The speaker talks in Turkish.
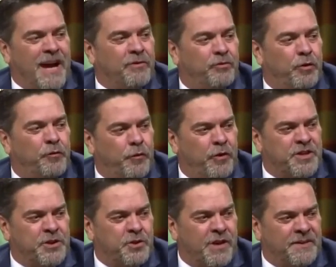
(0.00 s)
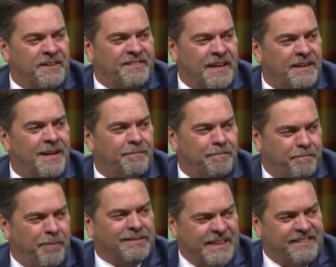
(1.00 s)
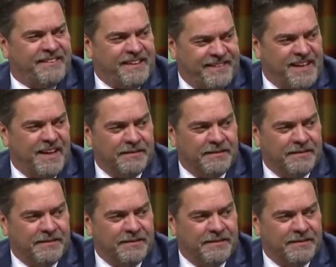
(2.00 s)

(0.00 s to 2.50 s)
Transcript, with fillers: Yani Zülfü Hoca şu anda senden para istese